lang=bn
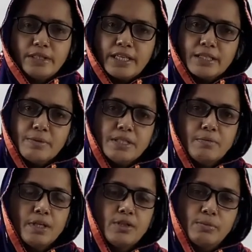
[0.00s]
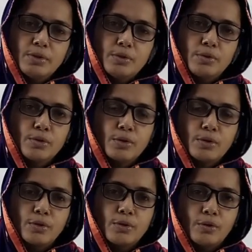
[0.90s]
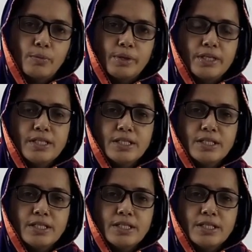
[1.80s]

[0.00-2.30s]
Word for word: ডাটাবেজের মাধ্যমে তথ্য সংগ্রহ করবে